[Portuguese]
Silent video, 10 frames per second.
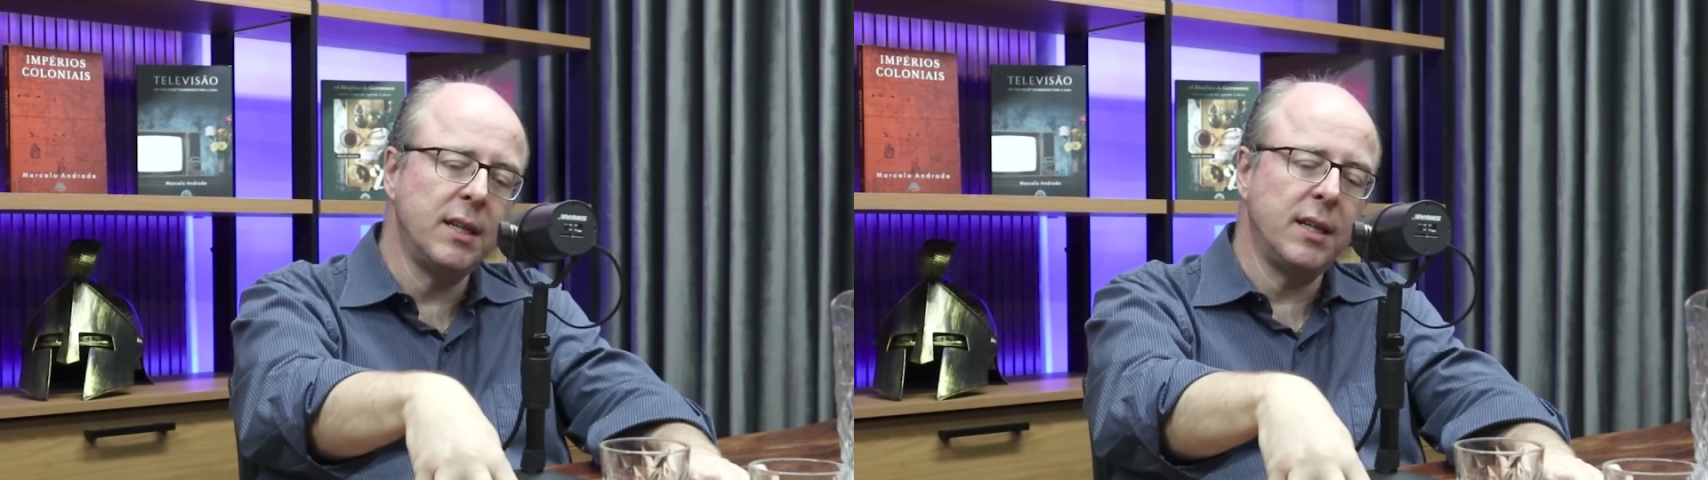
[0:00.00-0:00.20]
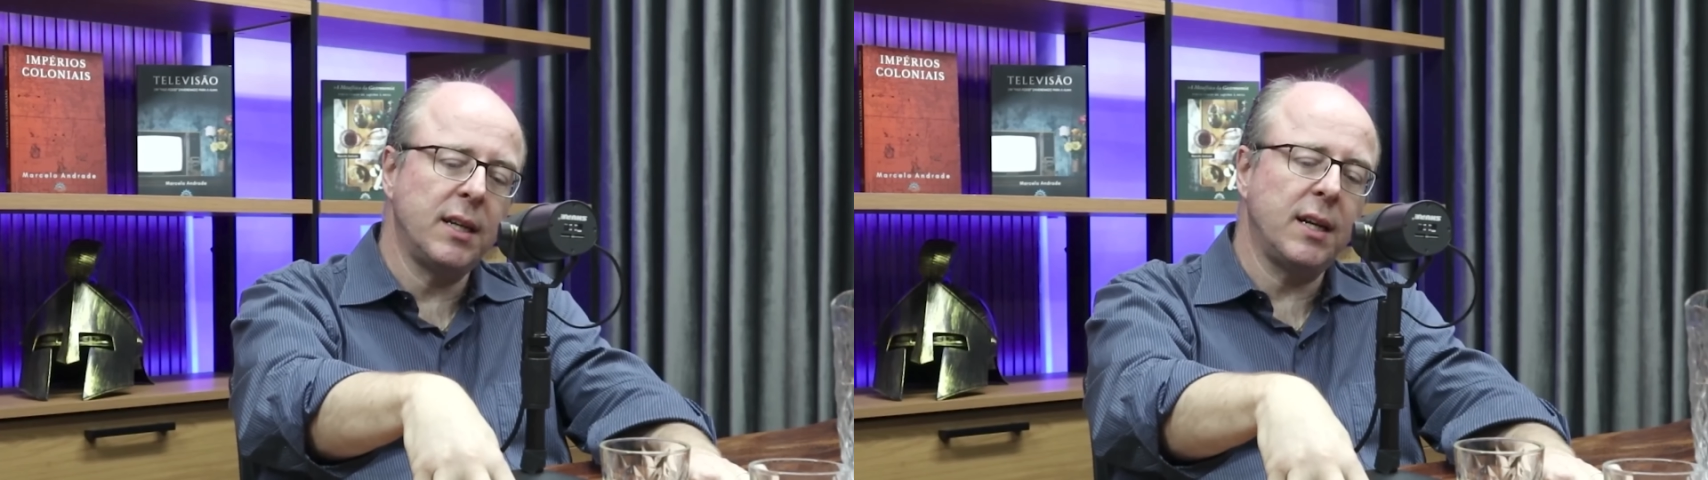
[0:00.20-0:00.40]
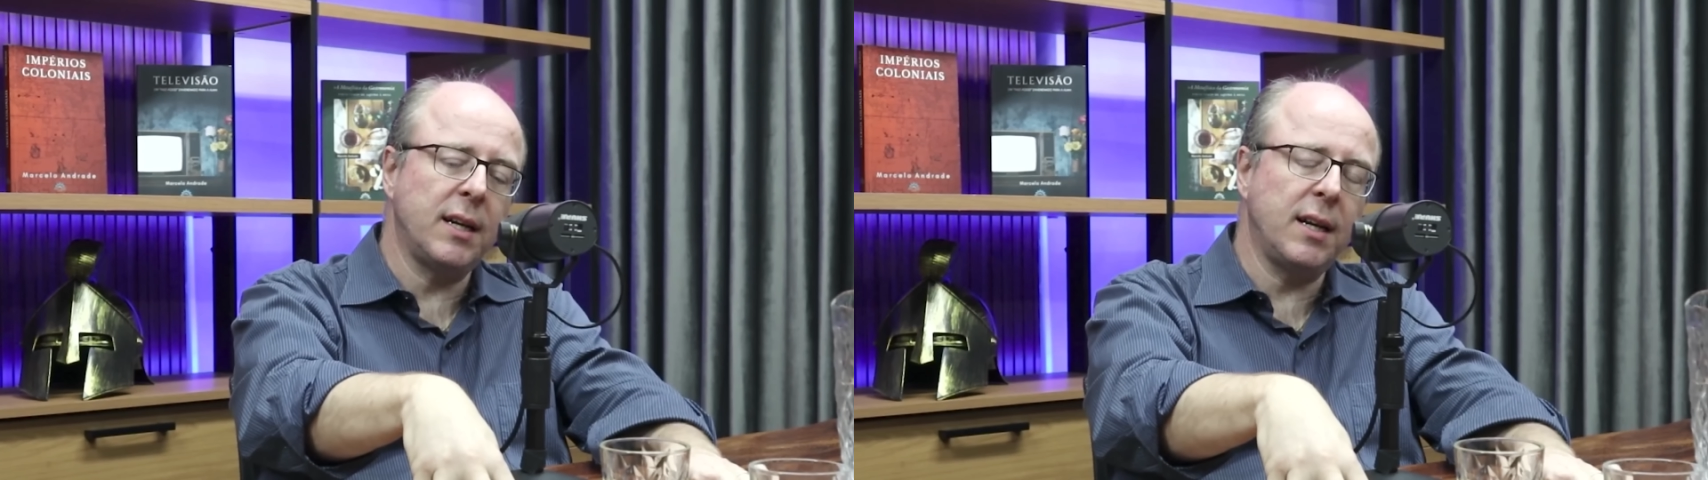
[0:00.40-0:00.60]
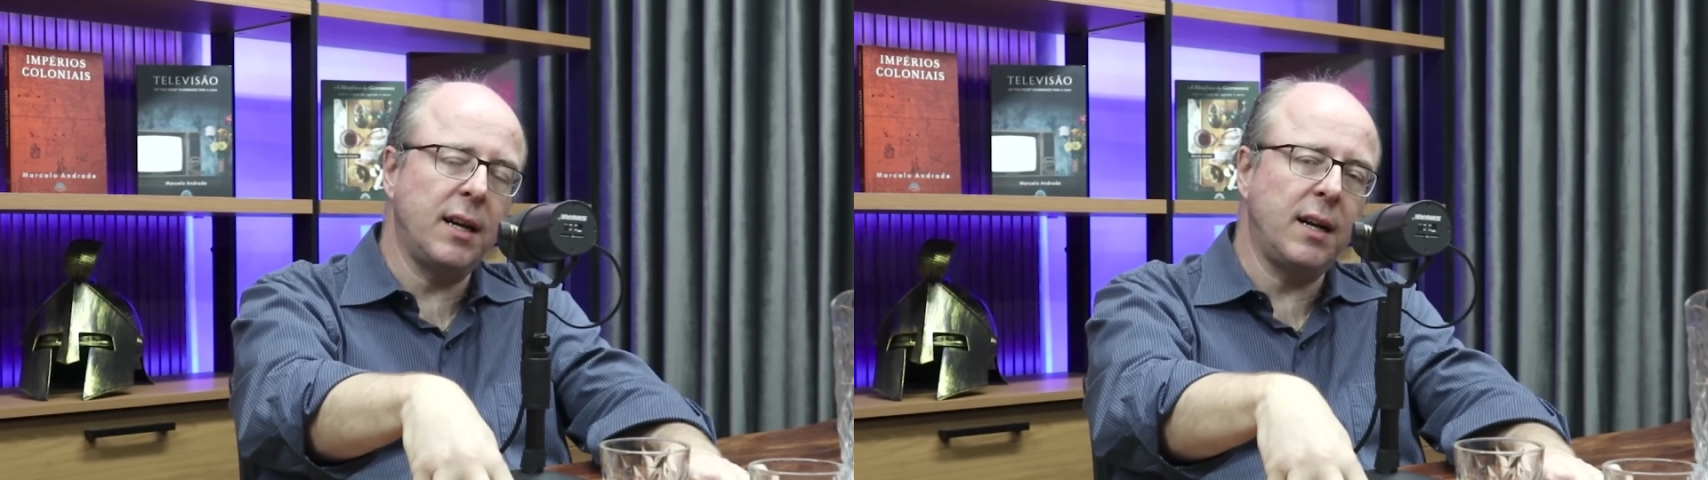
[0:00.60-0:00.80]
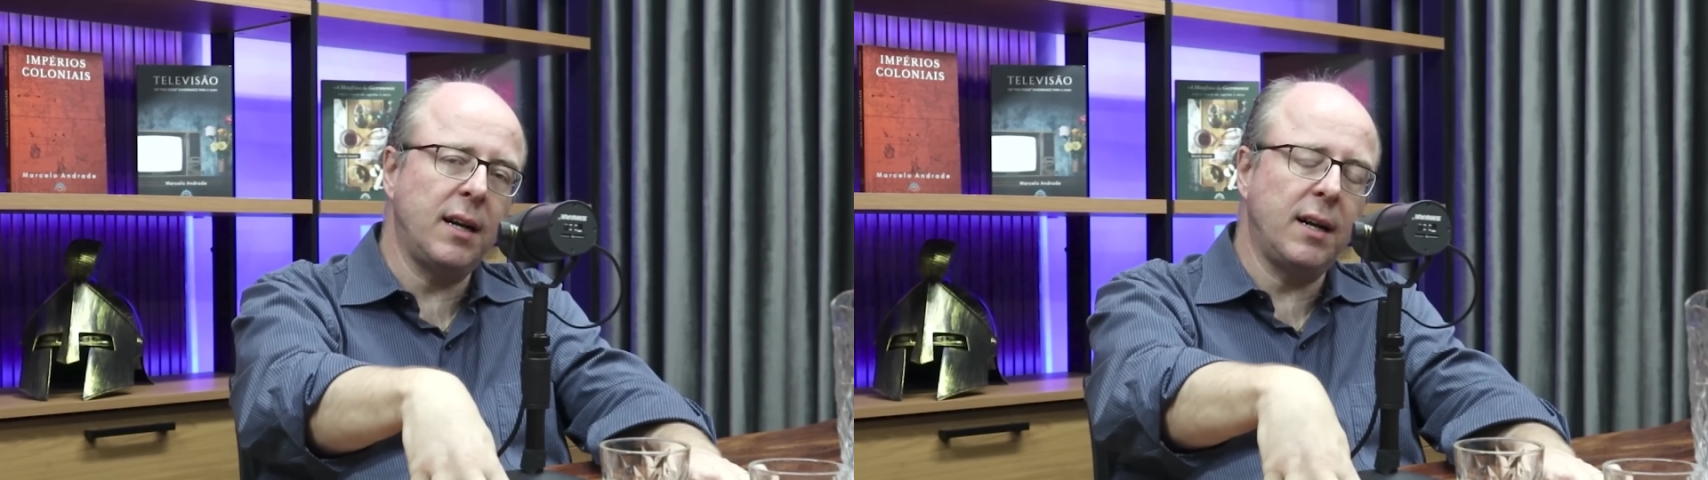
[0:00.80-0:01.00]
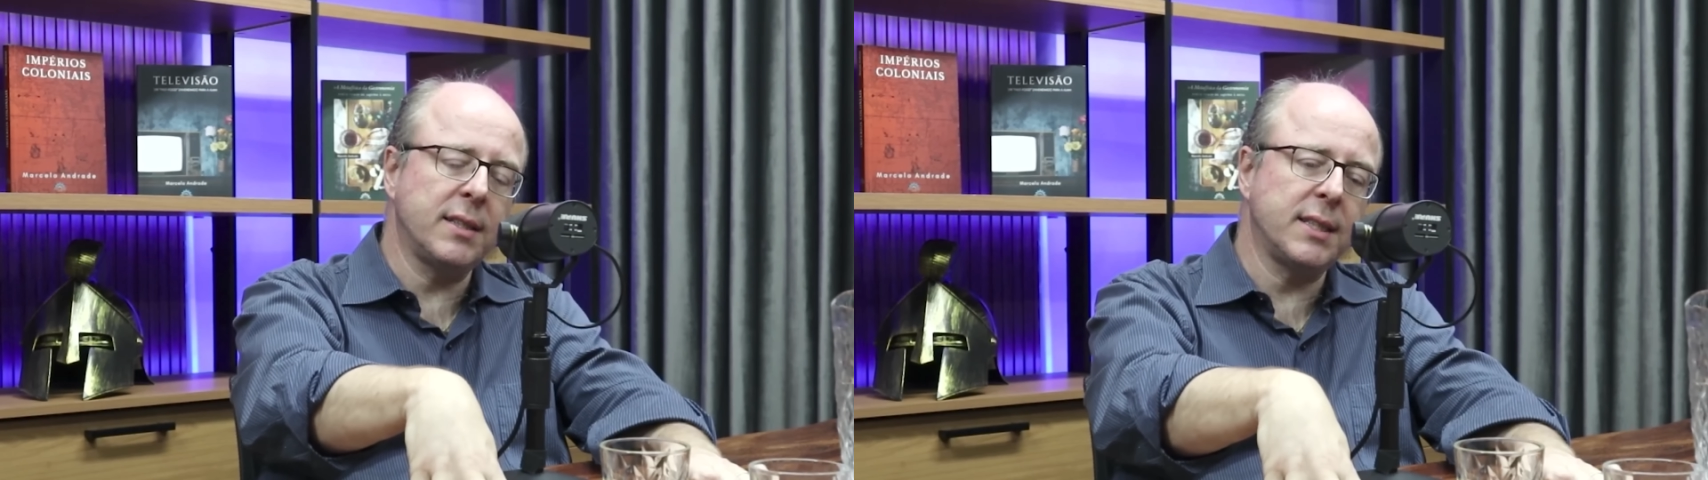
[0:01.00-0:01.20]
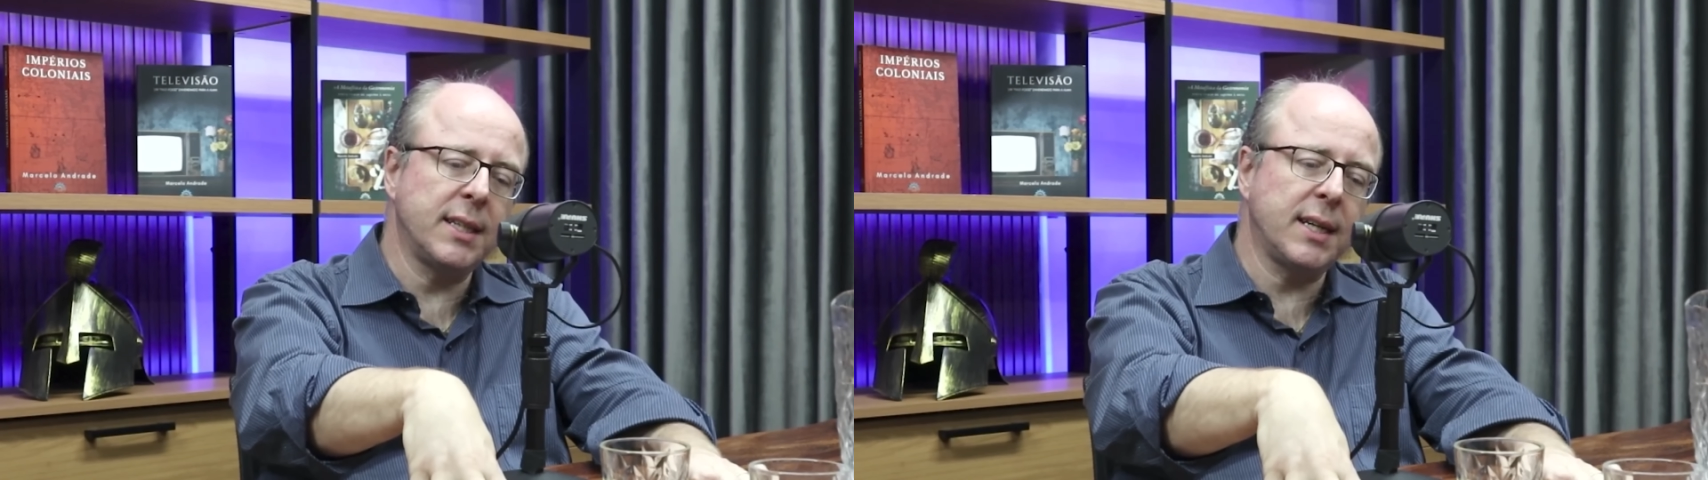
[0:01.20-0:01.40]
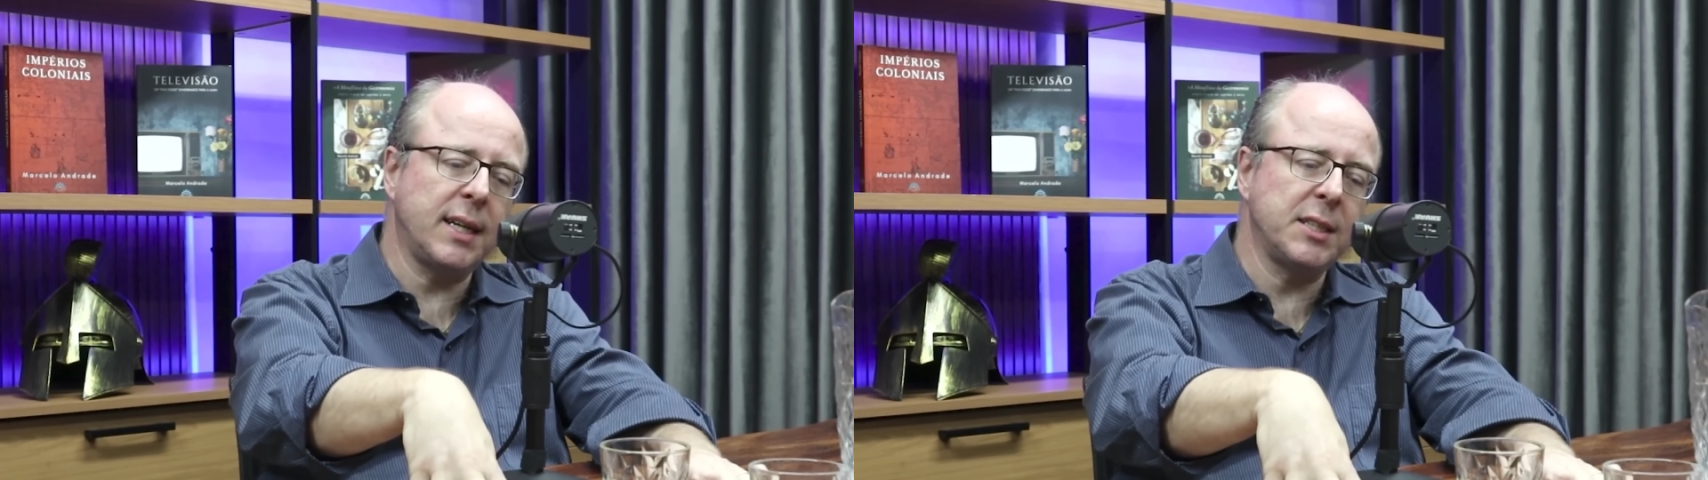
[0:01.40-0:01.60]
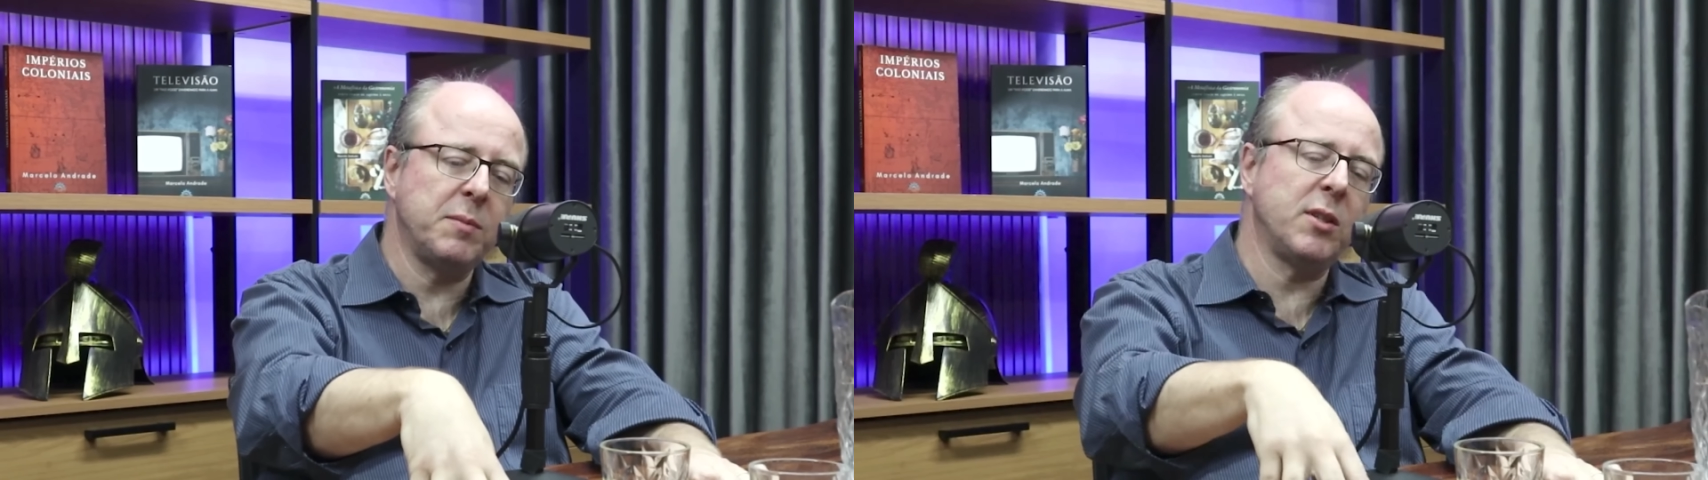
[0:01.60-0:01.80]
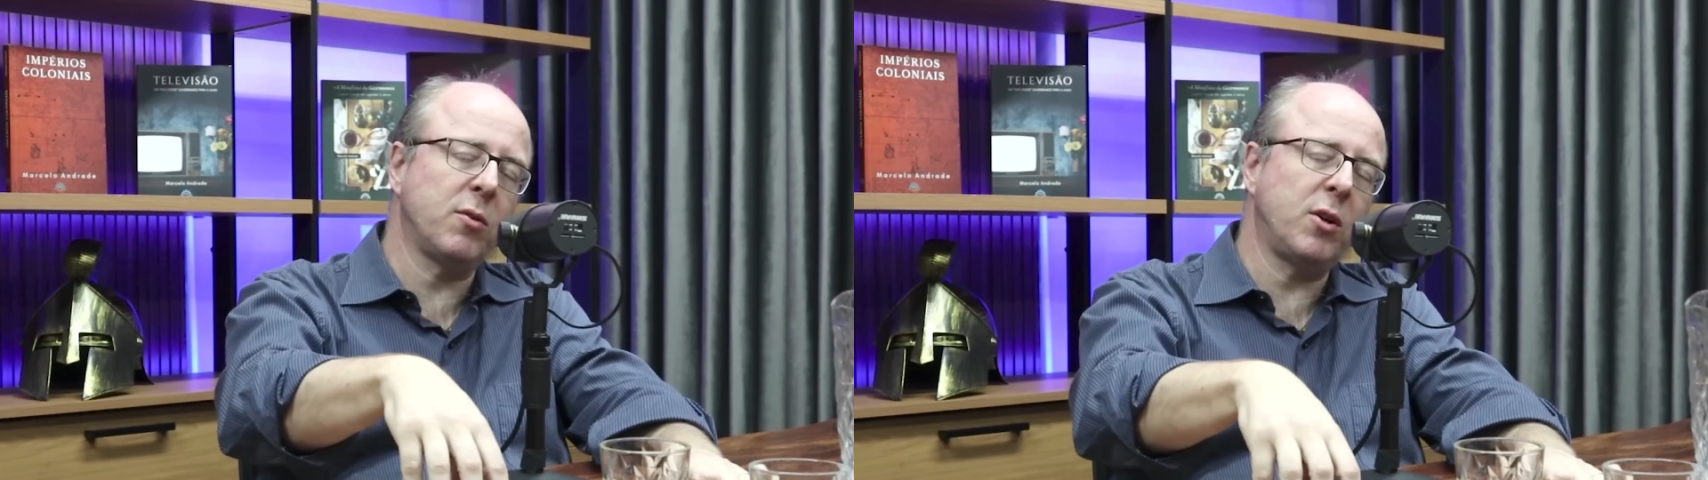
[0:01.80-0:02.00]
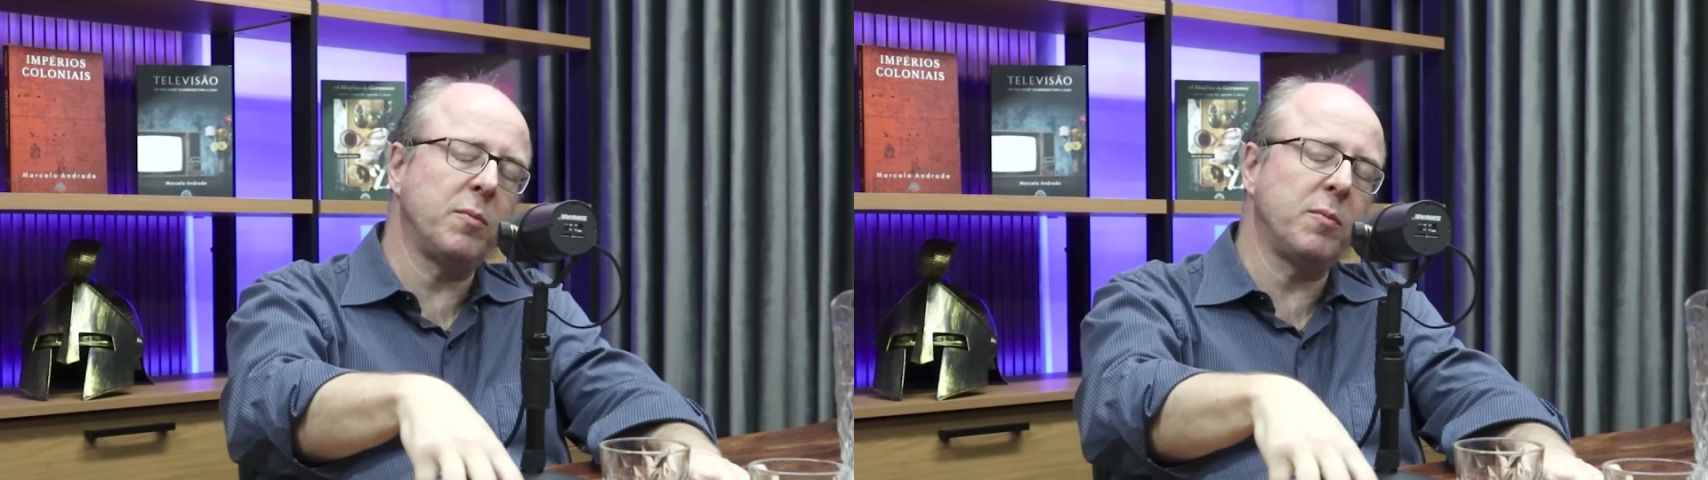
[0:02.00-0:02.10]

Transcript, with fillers: a, a, a Santa Casa de Misericórdia